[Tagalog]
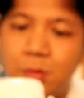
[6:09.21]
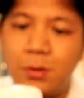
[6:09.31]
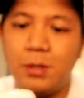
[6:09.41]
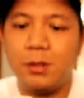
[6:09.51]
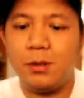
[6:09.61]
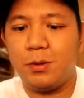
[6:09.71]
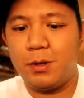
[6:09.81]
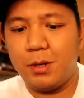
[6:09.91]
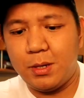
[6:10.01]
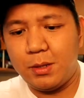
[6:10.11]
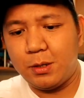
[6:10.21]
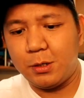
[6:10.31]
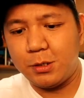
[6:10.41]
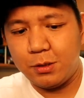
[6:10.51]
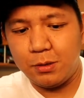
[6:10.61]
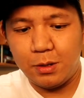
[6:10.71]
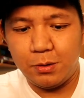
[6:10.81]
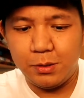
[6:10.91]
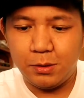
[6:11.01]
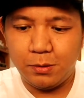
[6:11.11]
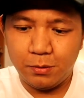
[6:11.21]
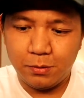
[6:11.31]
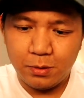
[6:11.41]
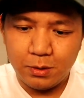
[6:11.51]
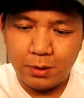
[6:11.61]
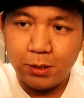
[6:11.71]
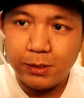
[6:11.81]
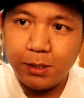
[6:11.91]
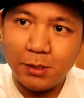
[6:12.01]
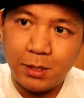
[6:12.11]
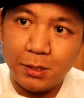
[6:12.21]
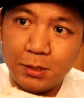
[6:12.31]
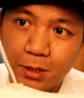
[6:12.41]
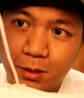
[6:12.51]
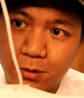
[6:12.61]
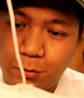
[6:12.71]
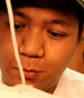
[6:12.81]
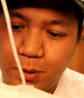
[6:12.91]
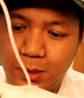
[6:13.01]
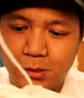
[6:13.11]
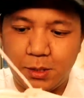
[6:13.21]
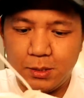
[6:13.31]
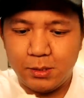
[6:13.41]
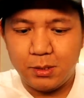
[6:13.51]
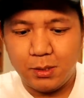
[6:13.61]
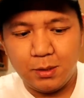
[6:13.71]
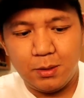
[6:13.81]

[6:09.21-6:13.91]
sulat na Jordan, tapos ano yung laces niya is uh, rope laces.